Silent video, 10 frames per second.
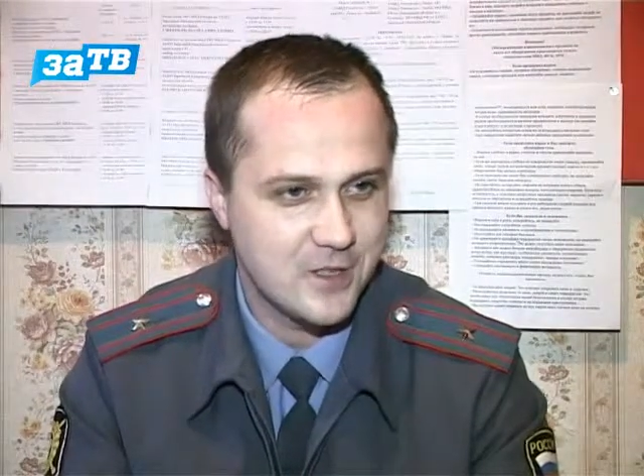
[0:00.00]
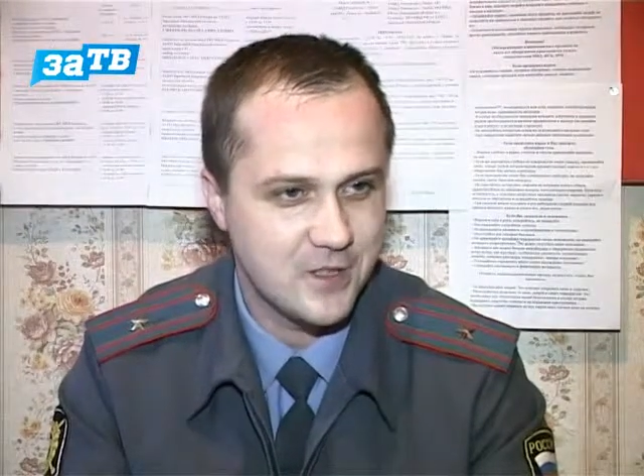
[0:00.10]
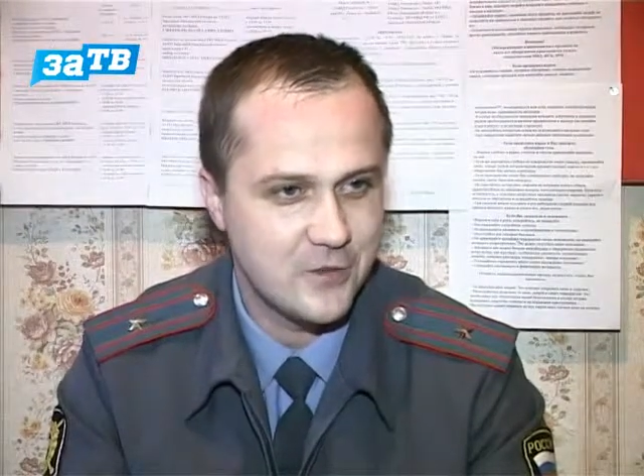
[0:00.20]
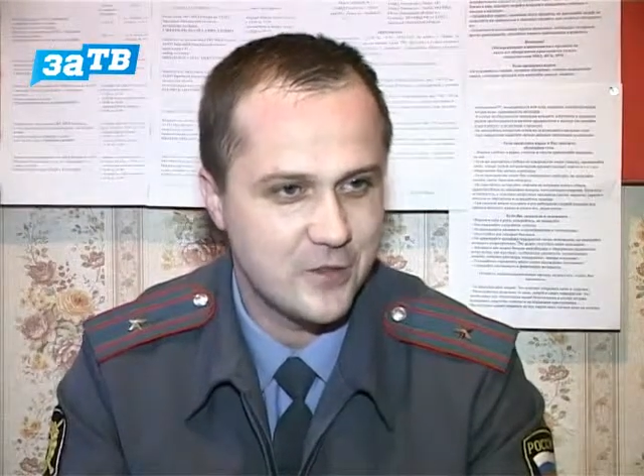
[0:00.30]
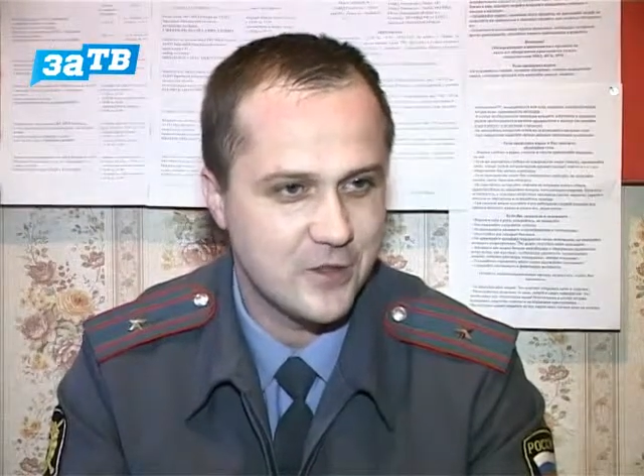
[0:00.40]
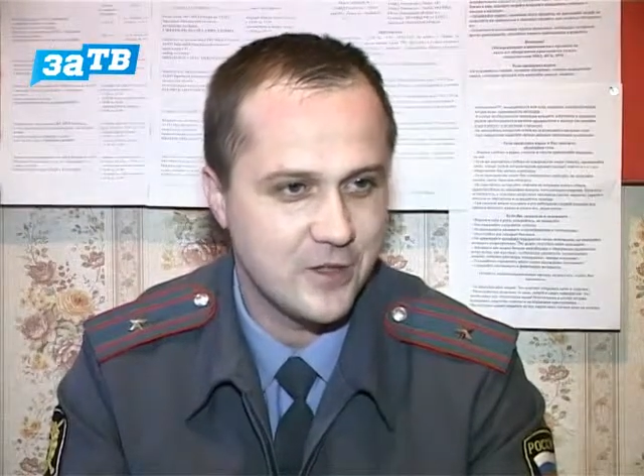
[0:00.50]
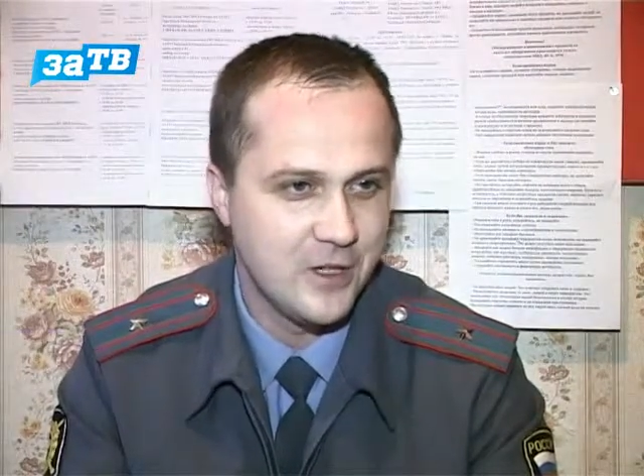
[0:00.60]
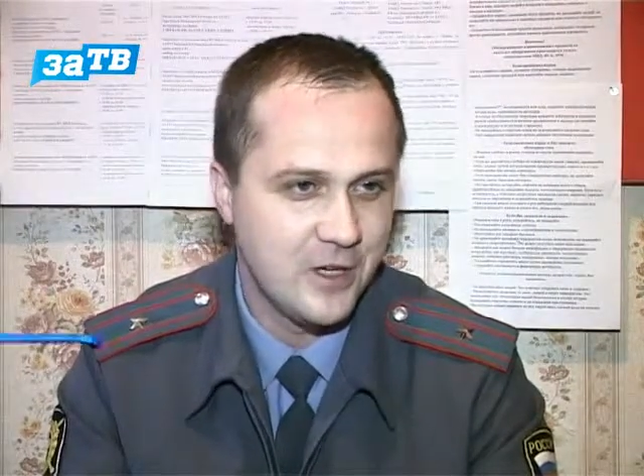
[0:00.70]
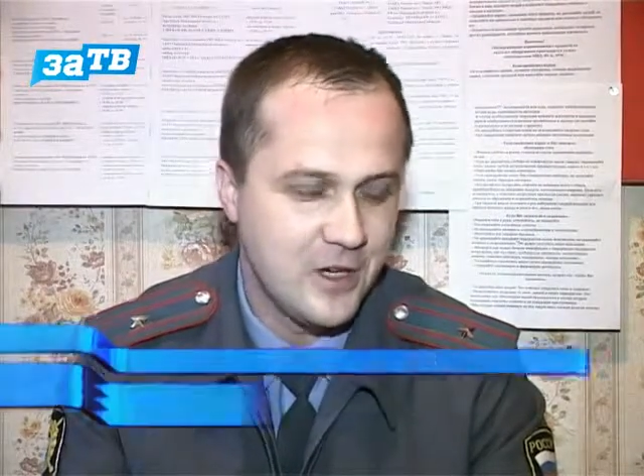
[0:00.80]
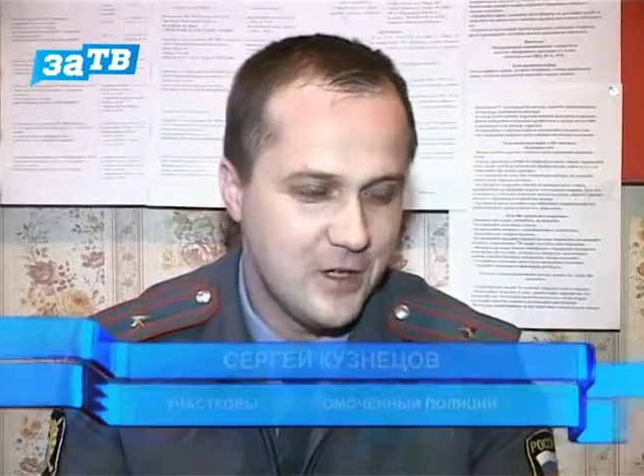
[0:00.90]
которая
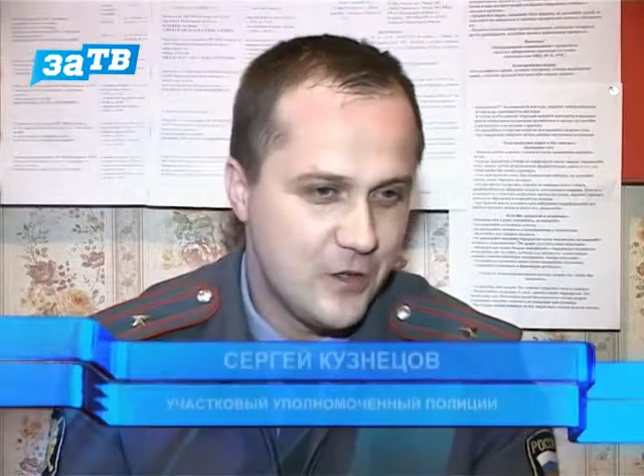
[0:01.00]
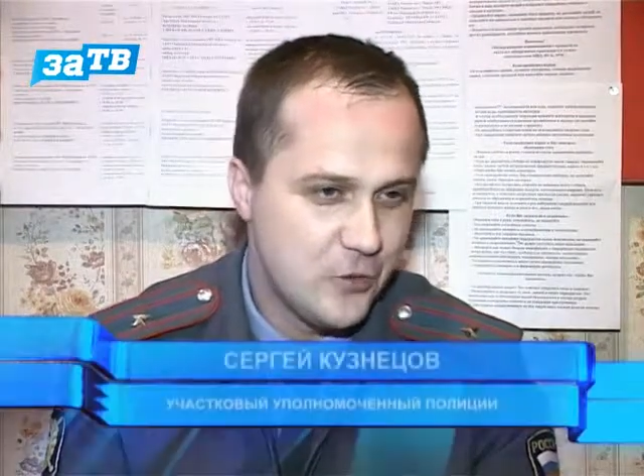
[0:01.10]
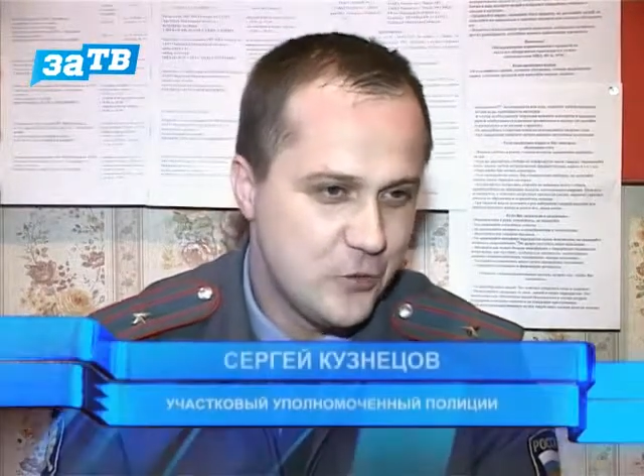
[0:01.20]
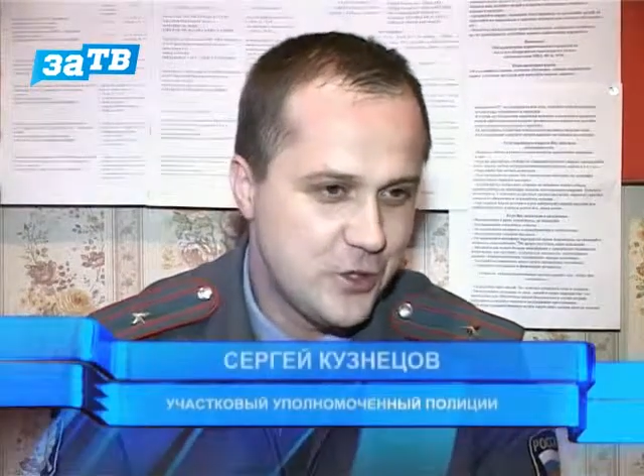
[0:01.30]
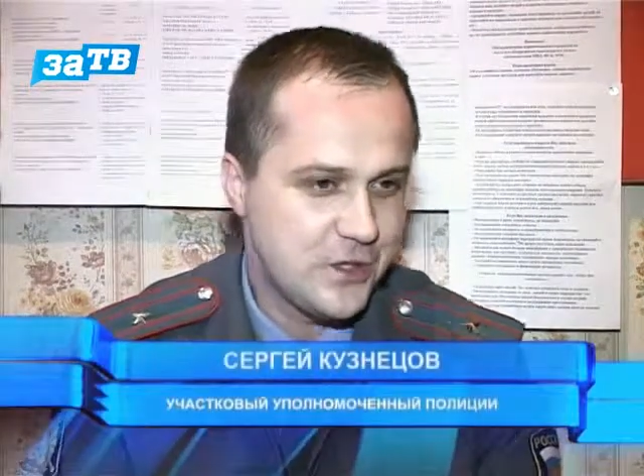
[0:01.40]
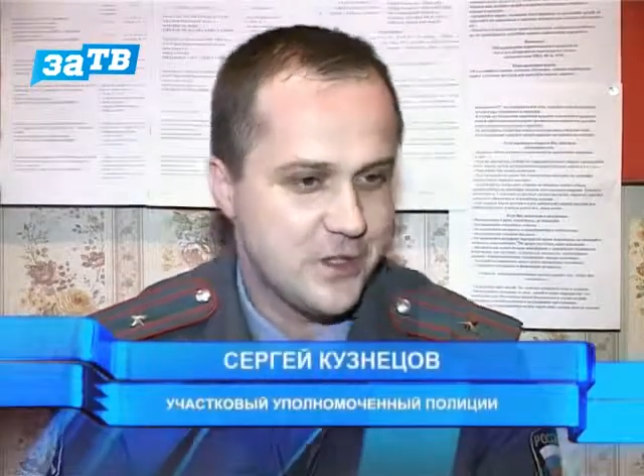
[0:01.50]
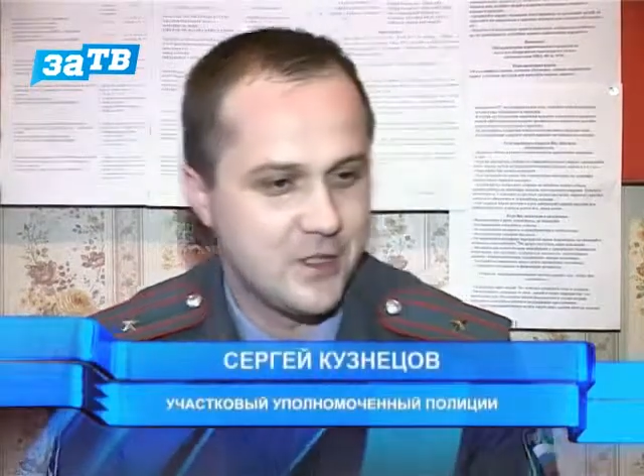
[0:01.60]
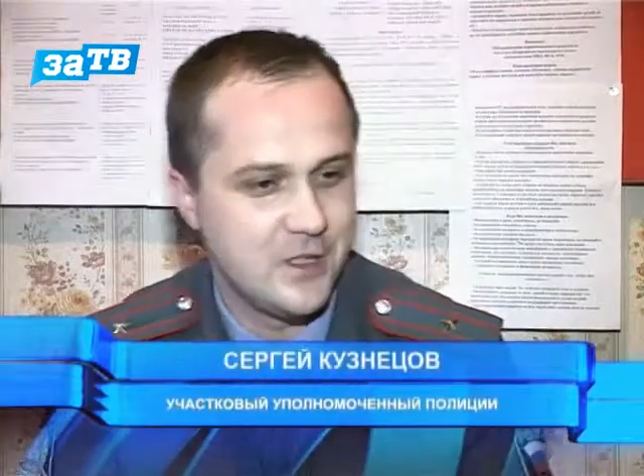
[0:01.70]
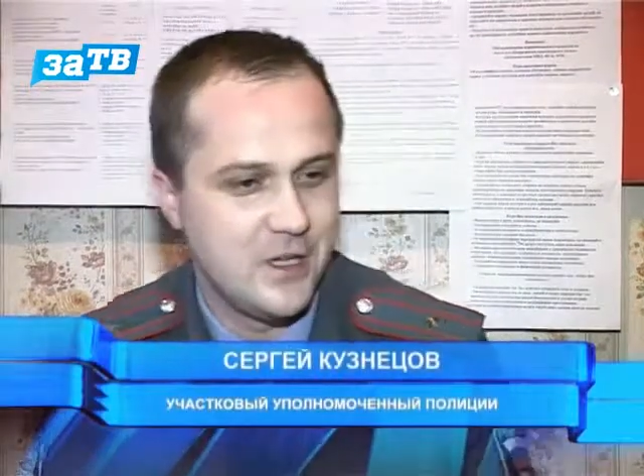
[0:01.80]
научится,